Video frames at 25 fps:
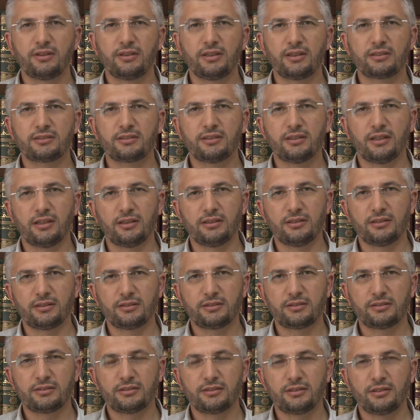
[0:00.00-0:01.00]
ve nasıl
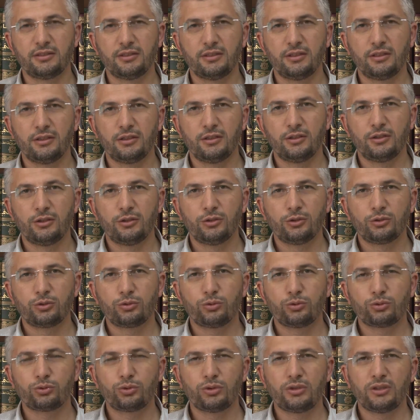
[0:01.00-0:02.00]
alınır?
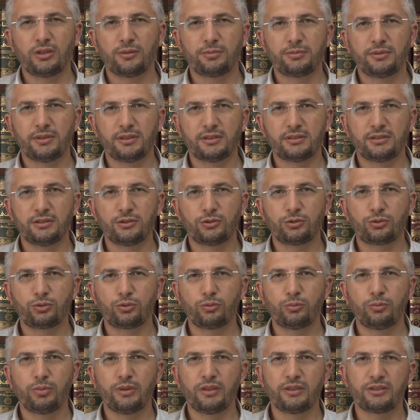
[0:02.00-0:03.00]
Gusül abdesti
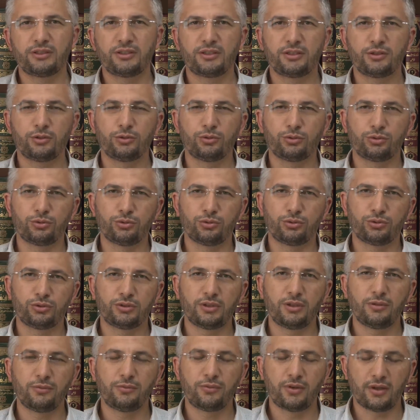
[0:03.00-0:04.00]
şu beş
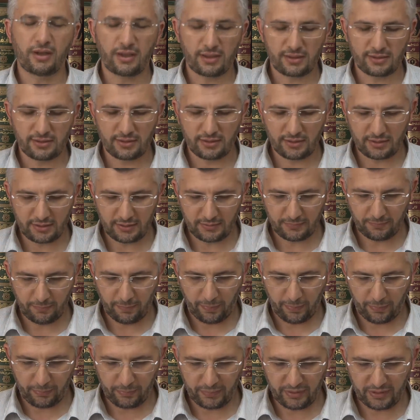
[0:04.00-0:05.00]
hususta farzdır.
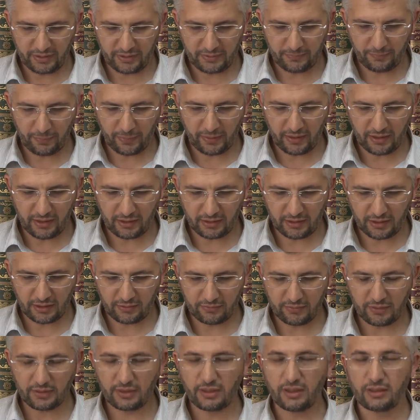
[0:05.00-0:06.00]
Bir,
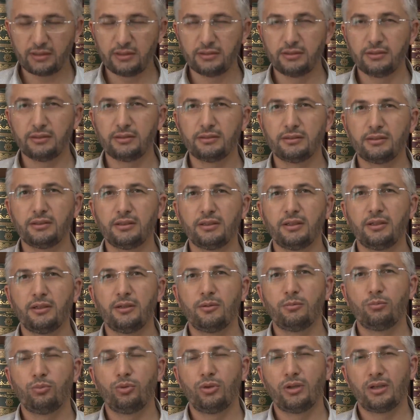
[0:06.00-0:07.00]
erkek ve kadının
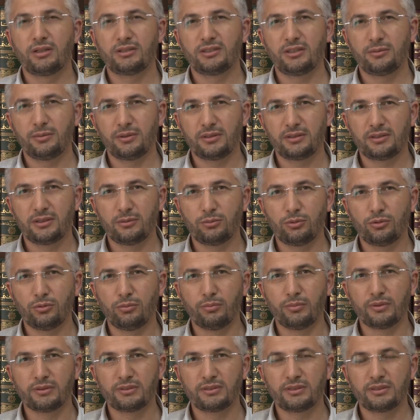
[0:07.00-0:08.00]
münasebette
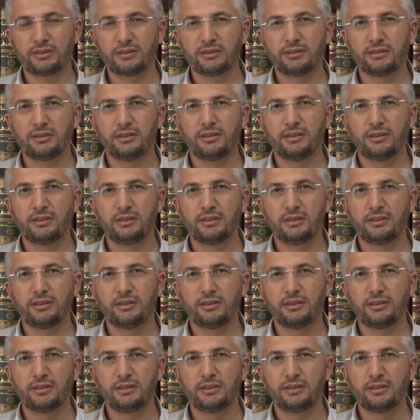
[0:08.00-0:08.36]
bulunması.